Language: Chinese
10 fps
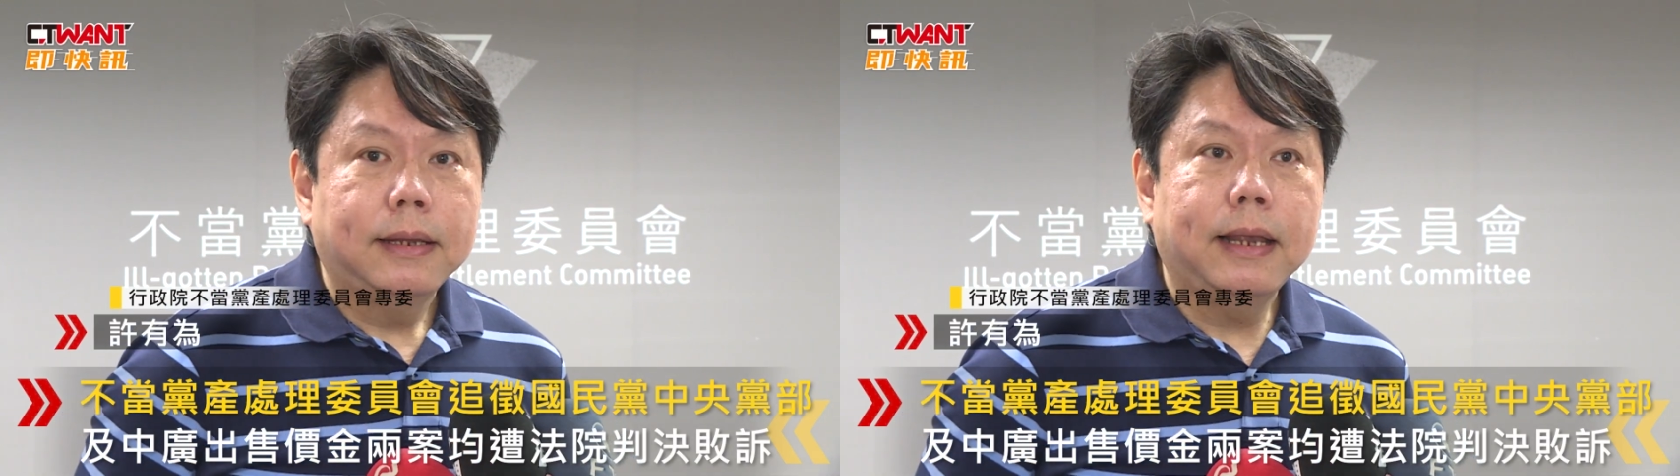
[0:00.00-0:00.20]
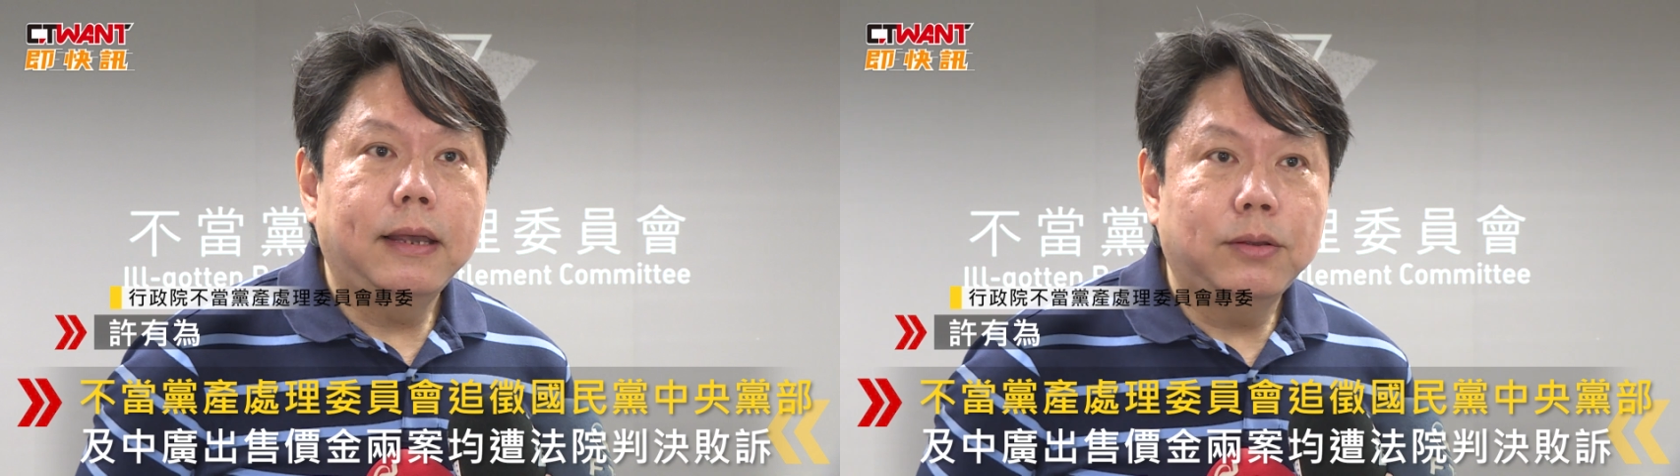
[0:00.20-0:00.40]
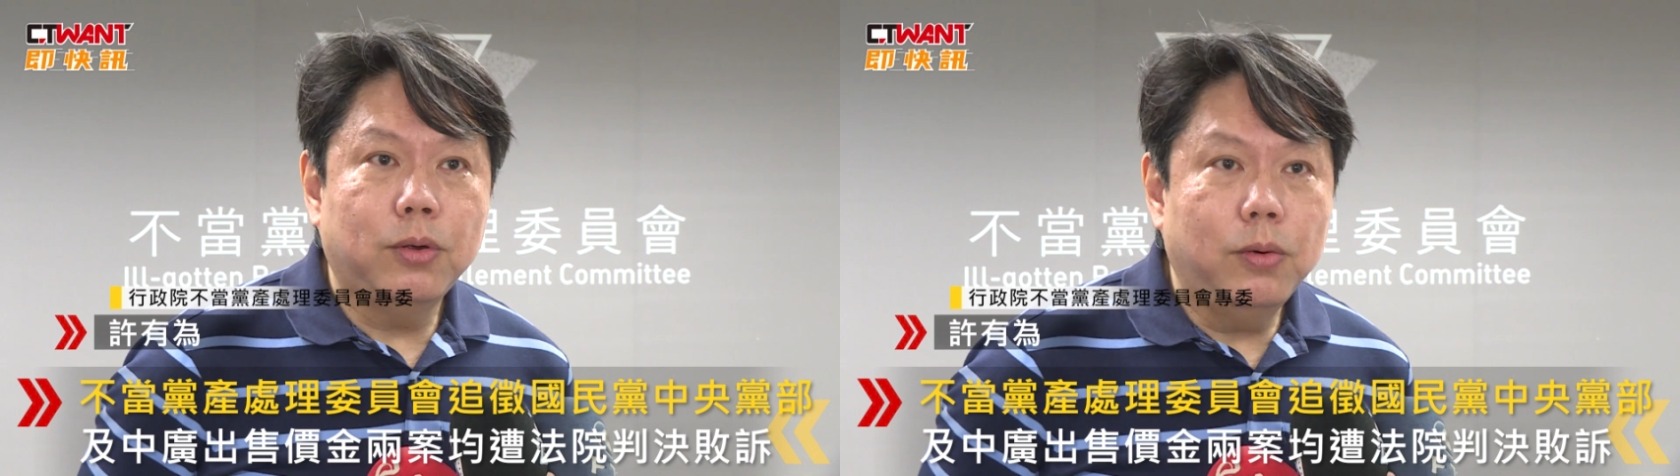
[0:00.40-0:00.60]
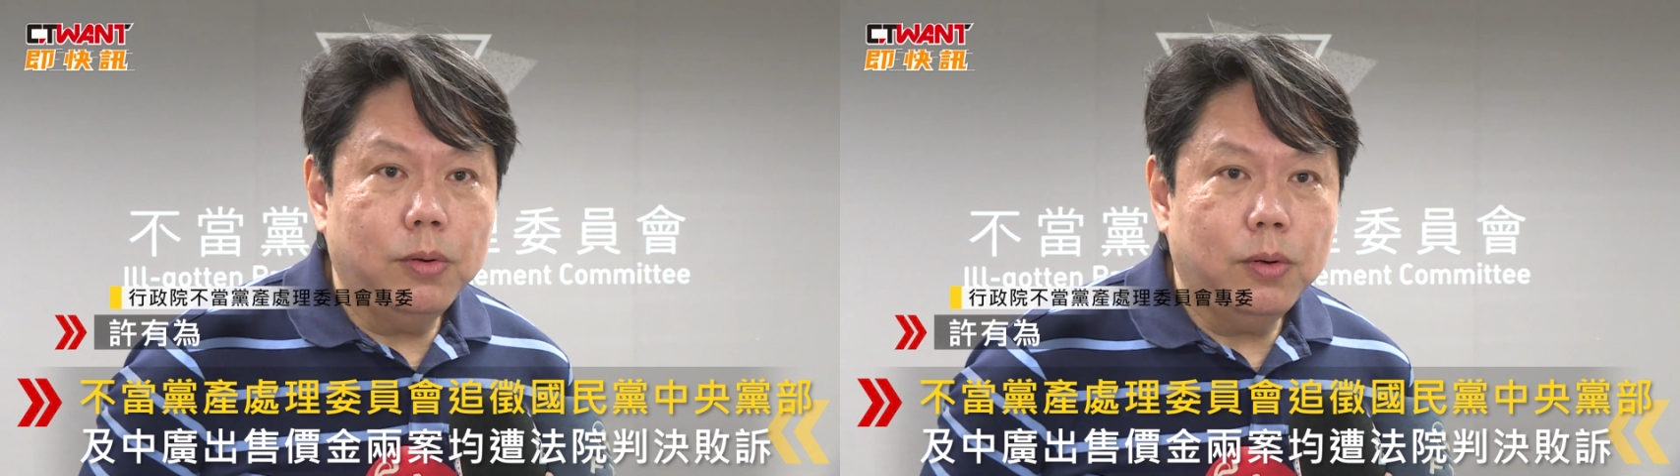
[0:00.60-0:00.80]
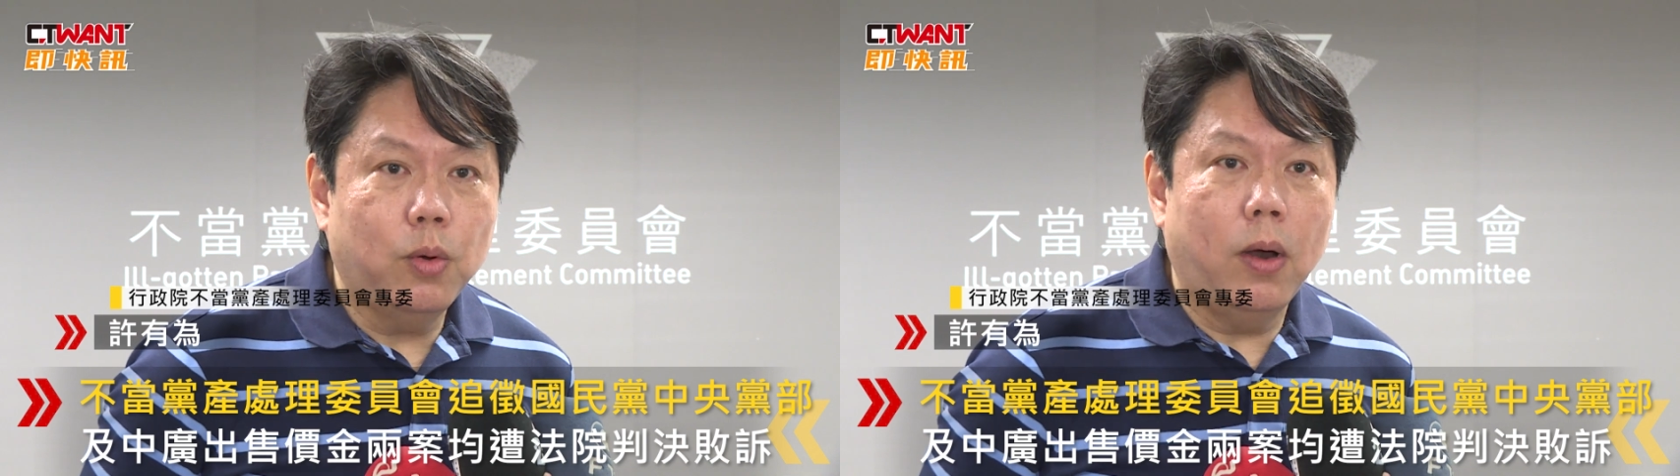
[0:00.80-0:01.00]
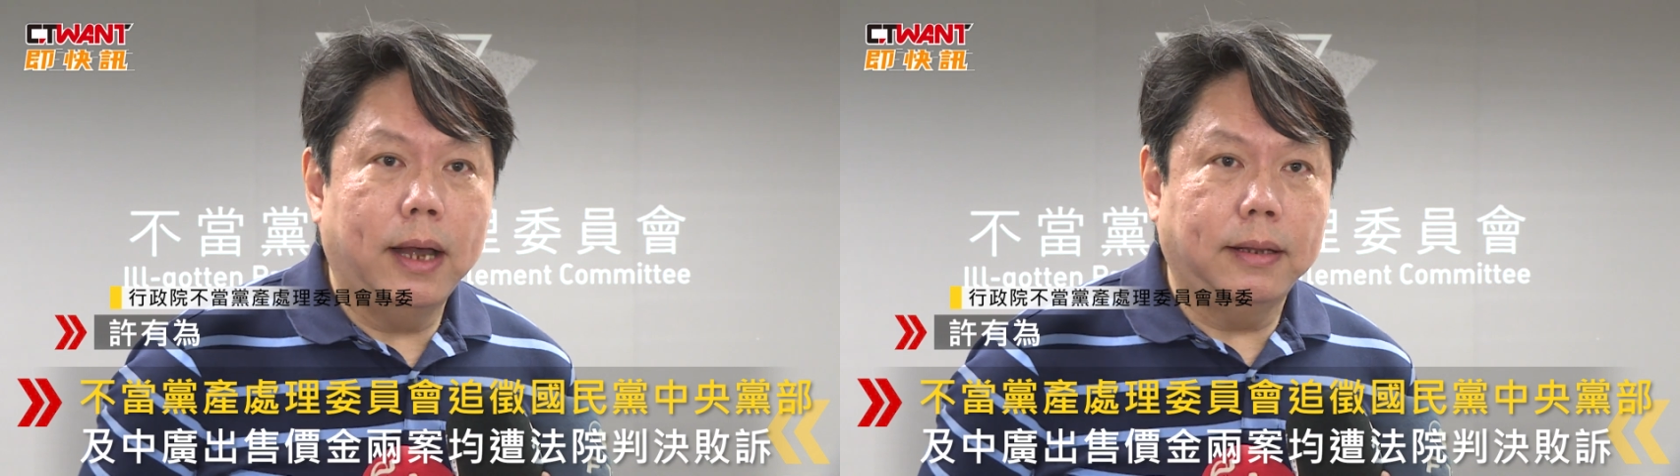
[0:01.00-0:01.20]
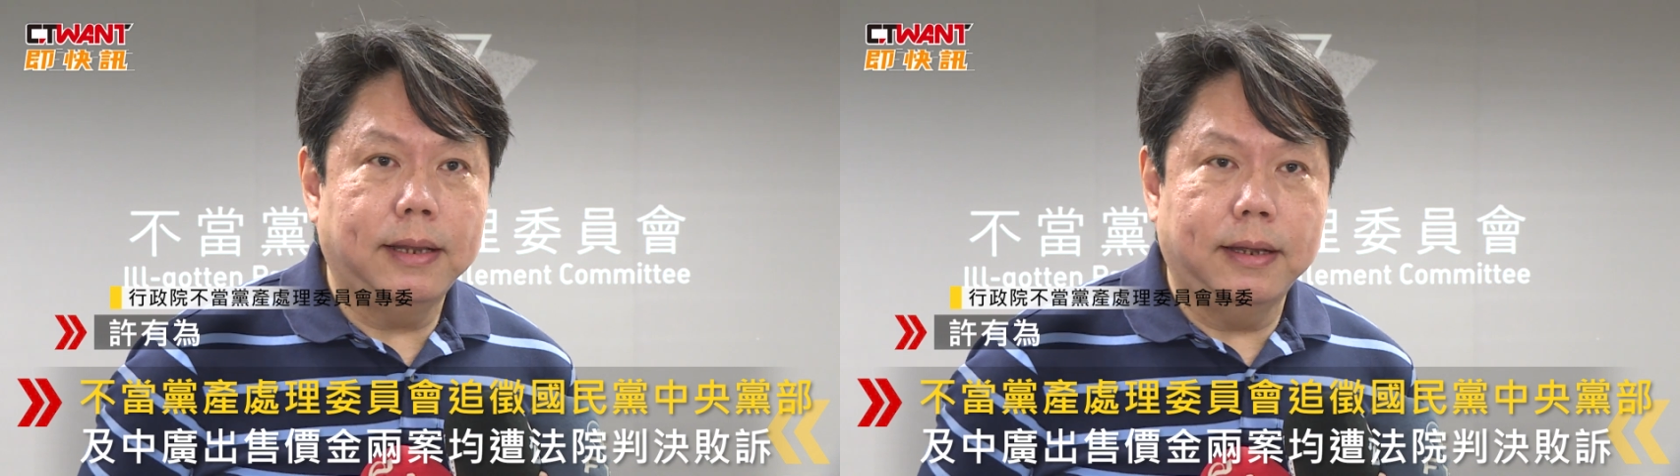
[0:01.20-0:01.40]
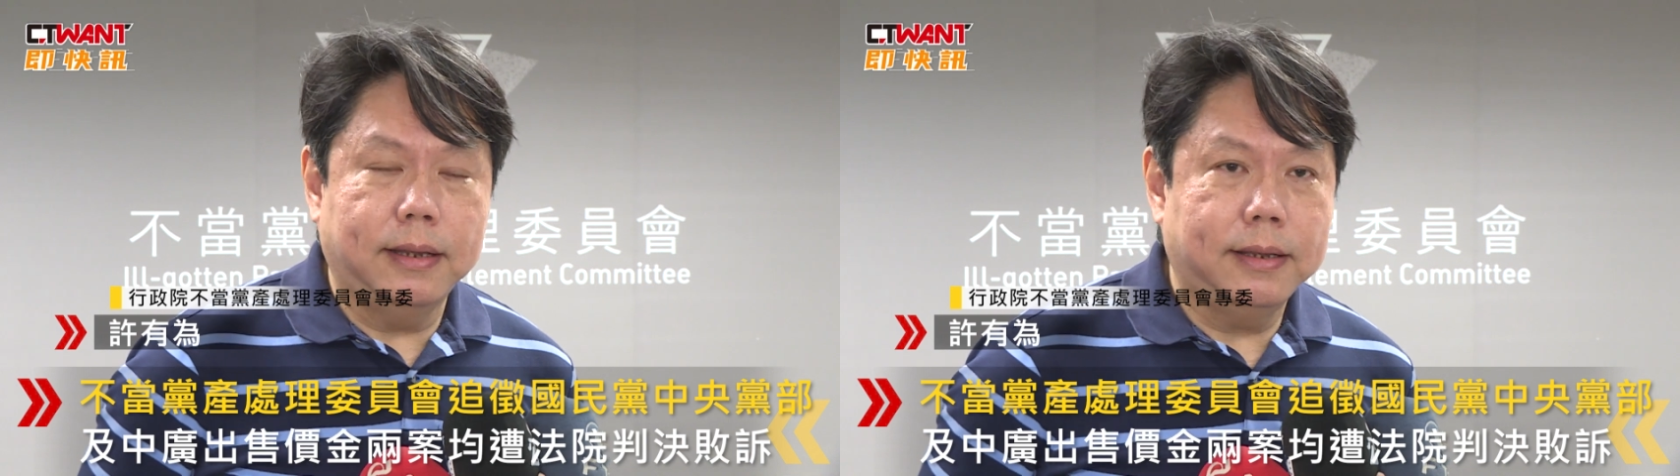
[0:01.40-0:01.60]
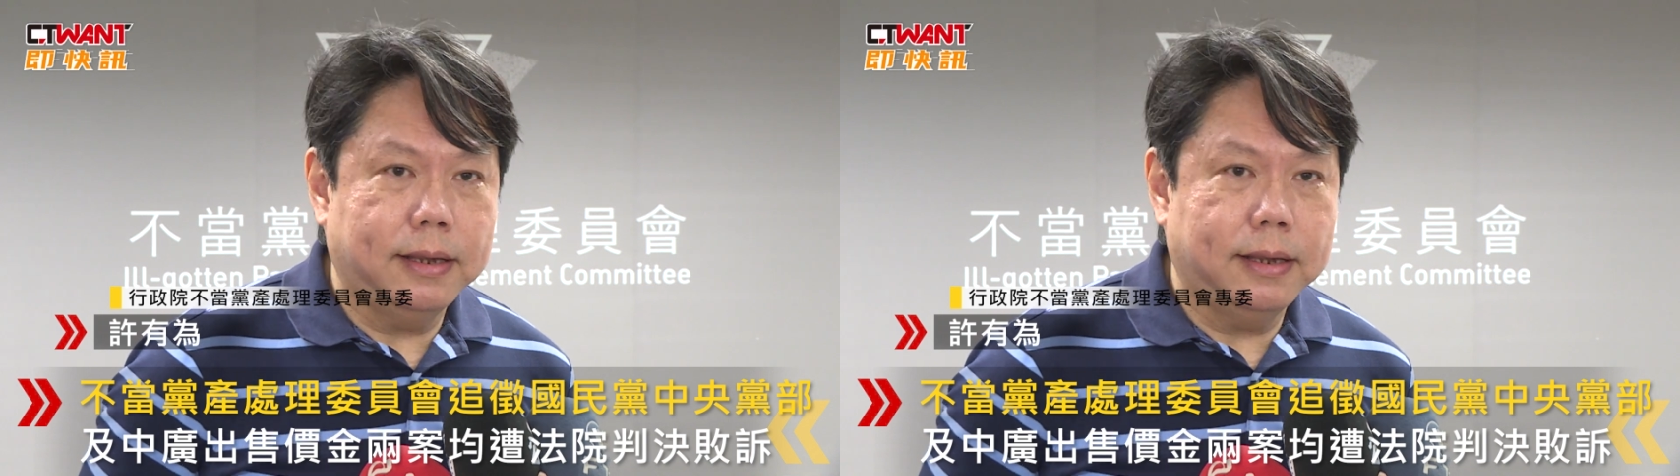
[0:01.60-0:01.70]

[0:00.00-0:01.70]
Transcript: 在中广的